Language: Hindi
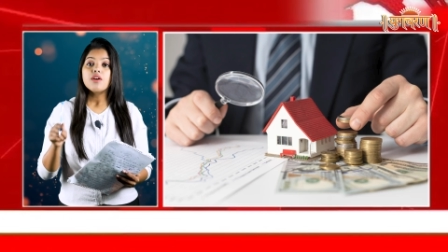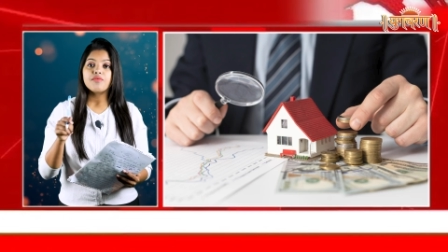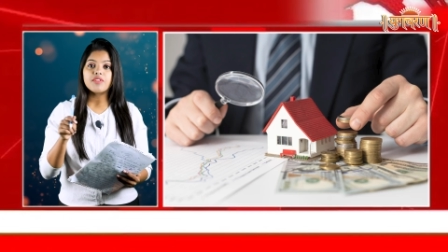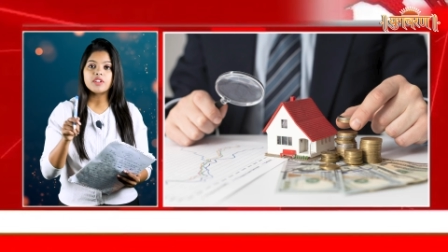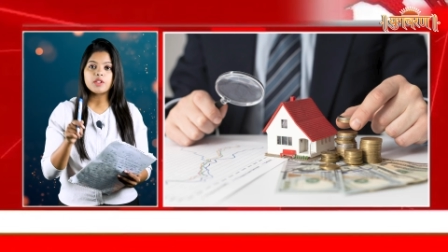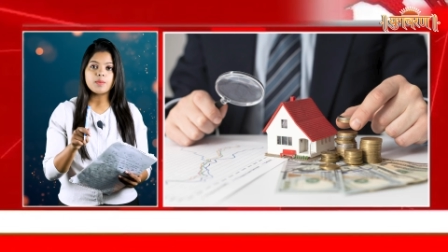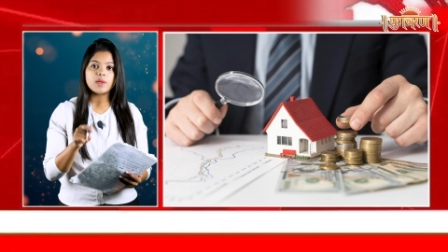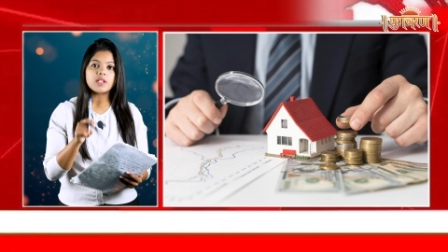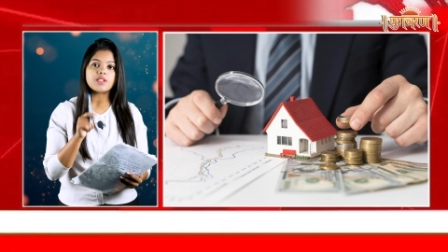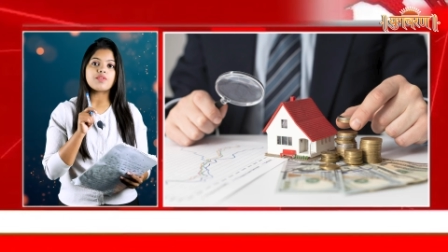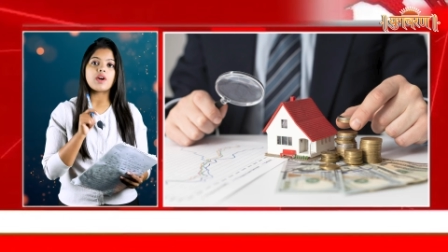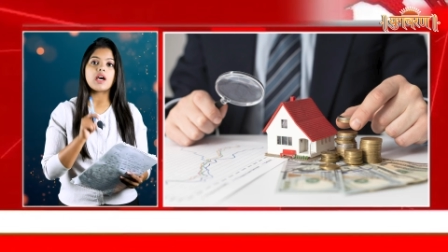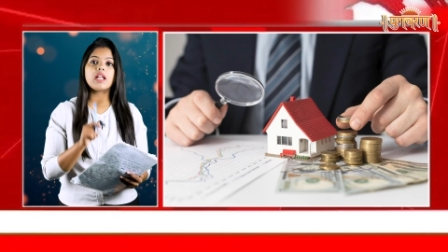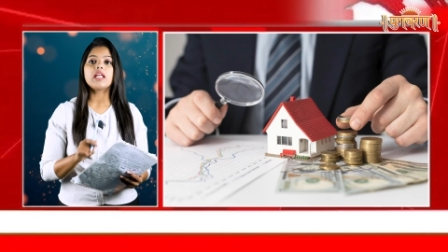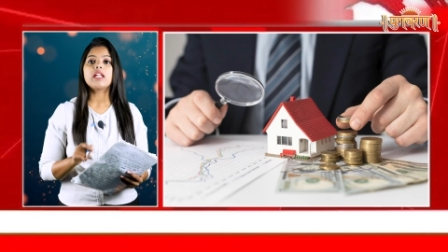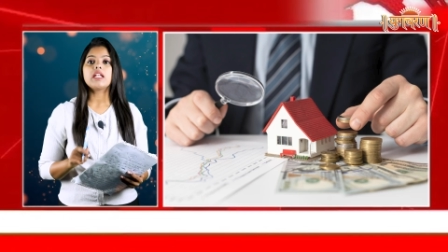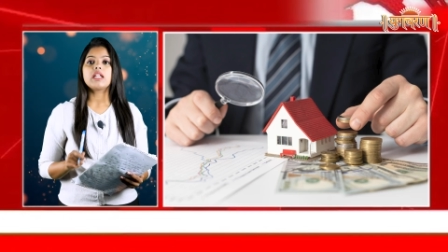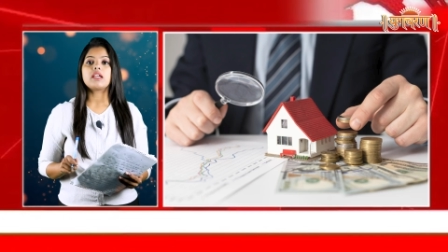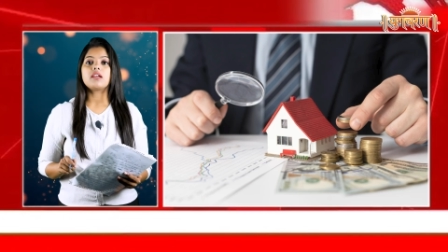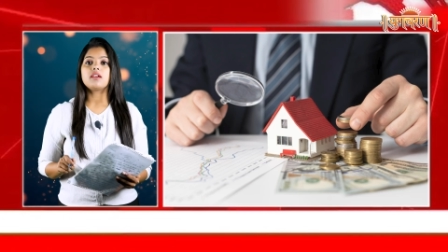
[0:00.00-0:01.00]
वित्त
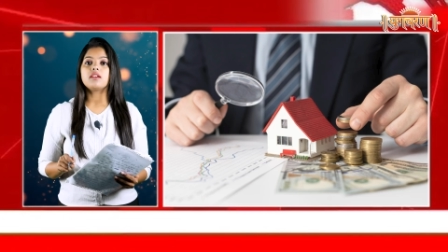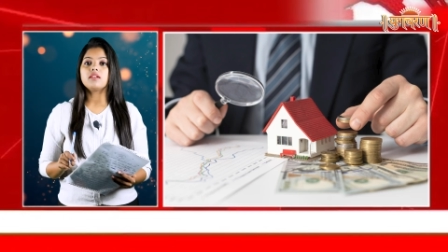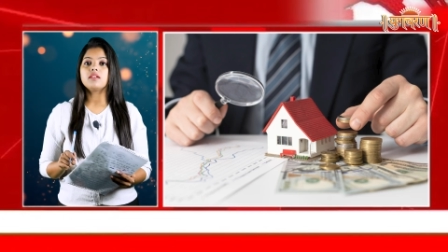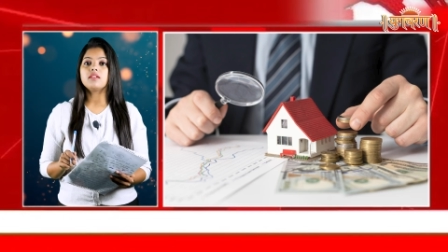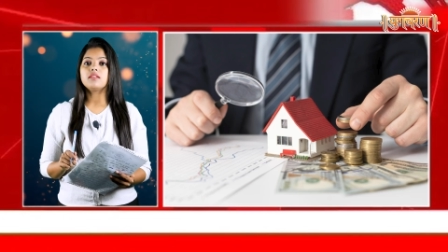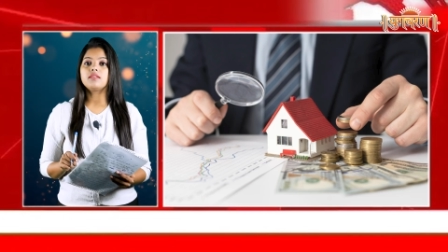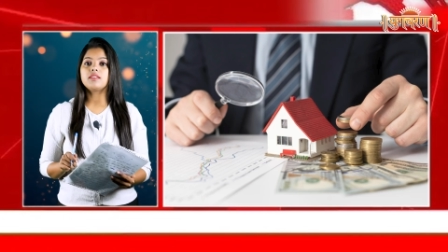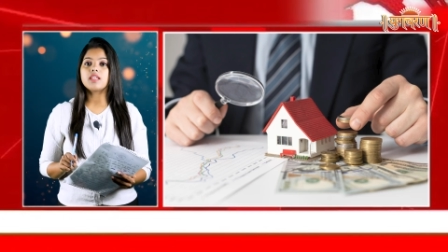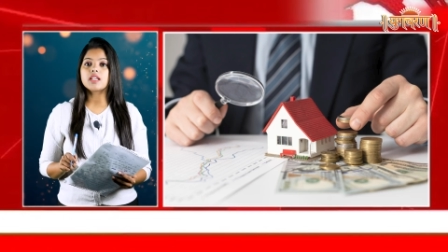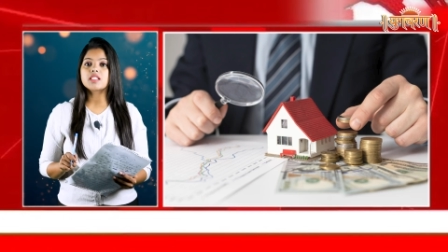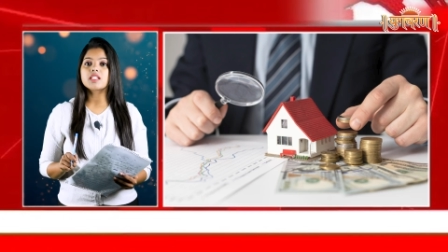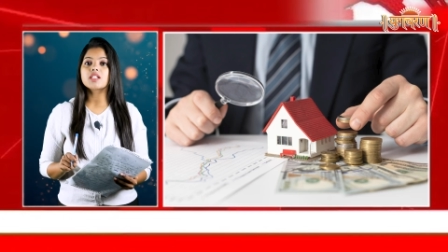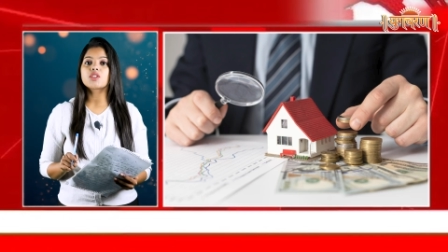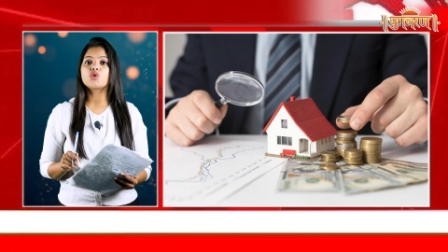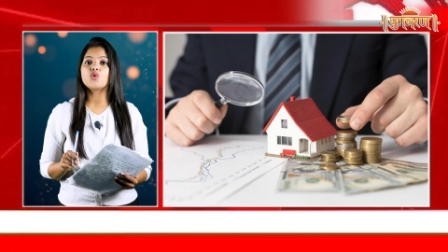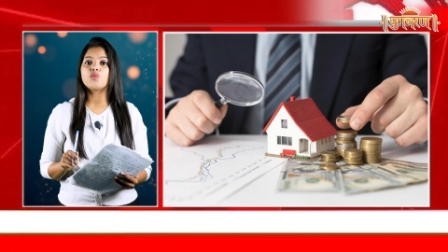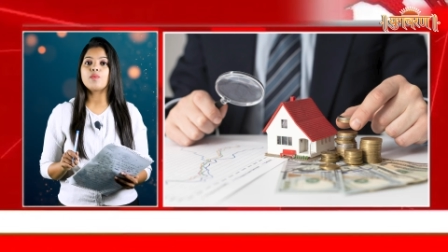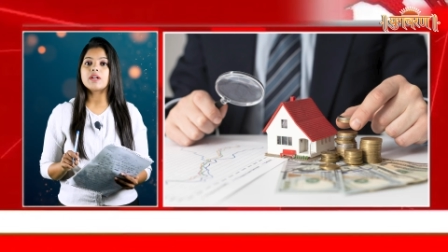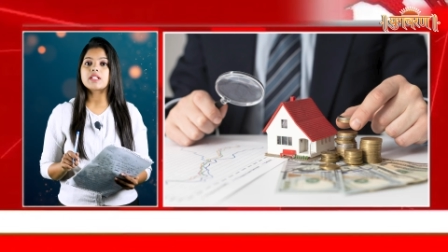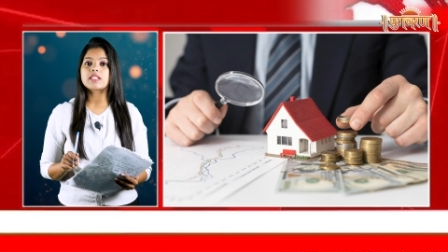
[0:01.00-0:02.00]
मंत्रालय ने 10
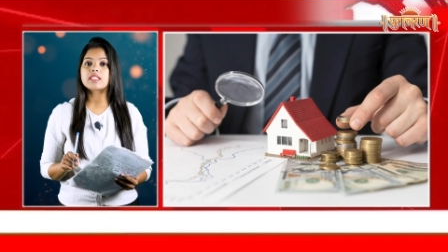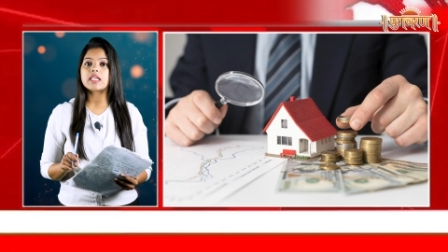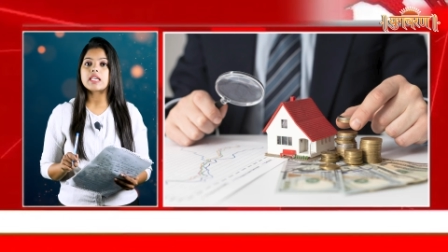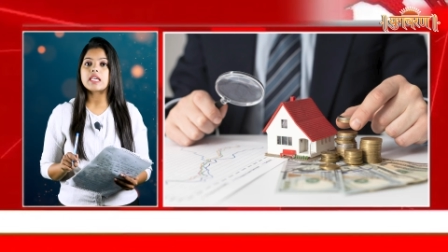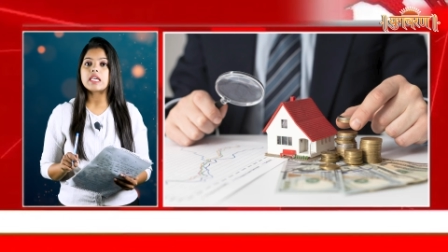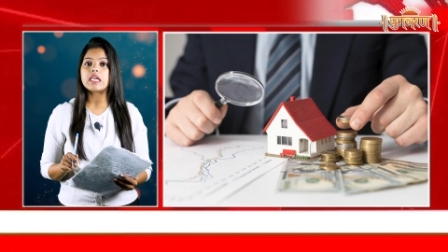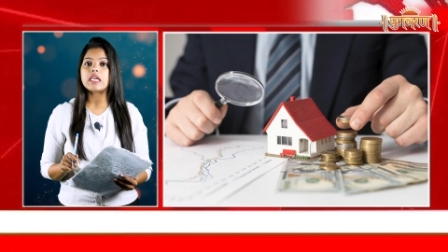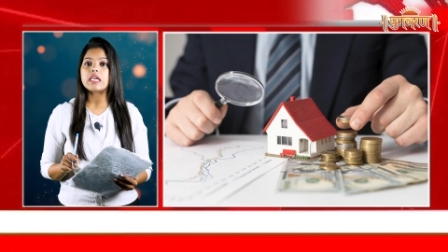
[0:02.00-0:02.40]
अक्टूबर से